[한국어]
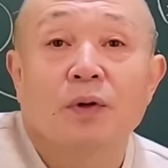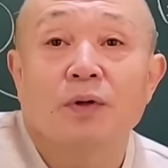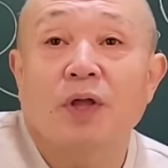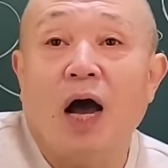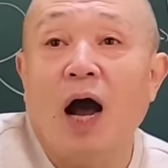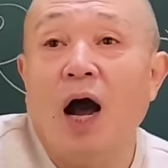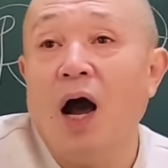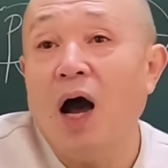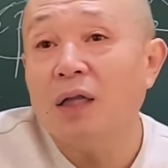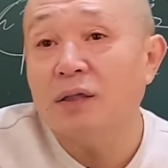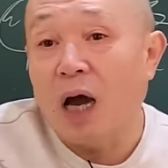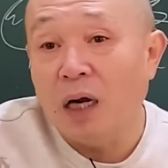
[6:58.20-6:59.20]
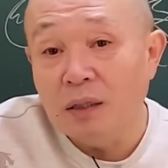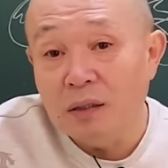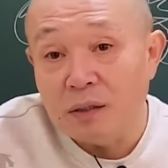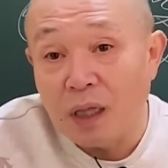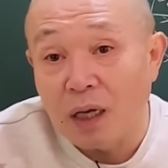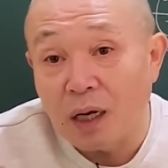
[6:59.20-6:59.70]
그 나,
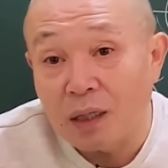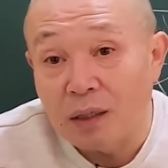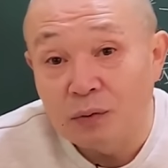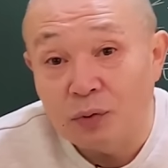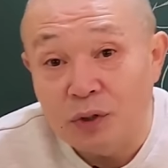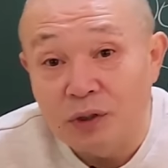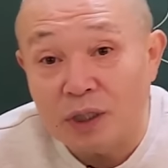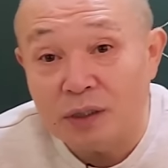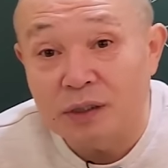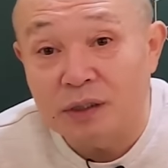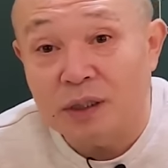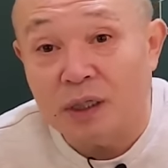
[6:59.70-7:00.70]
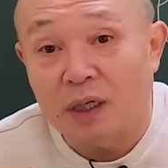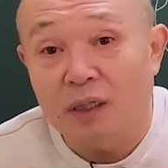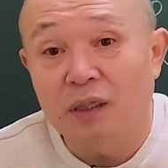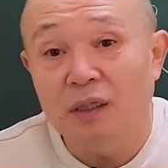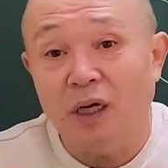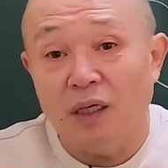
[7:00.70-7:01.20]
나는 내가 또 인사신이잖아.
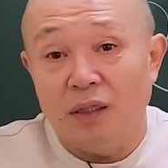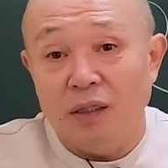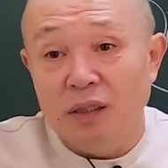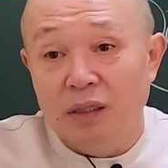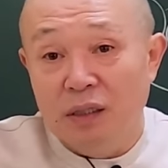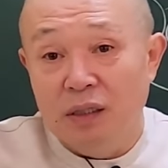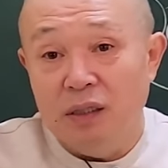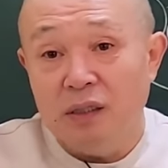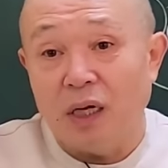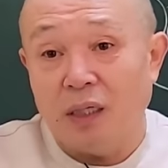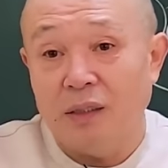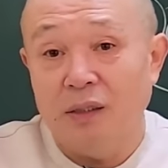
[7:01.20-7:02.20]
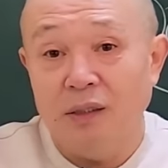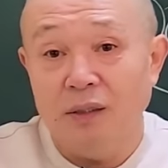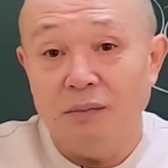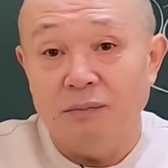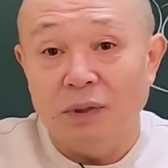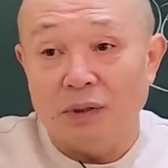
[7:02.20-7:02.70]
그러니까
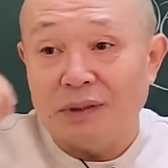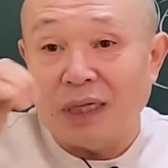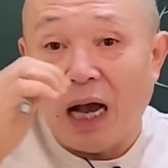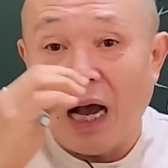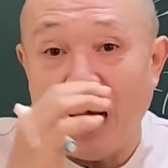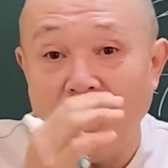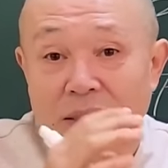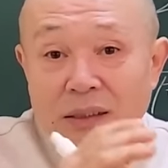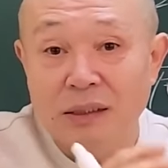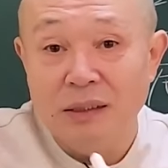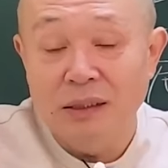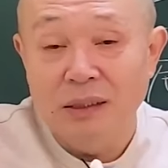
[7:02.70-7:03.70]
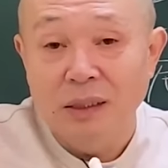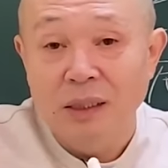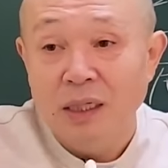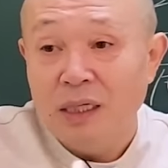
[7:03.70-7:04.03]
인사신, 뭐 사신,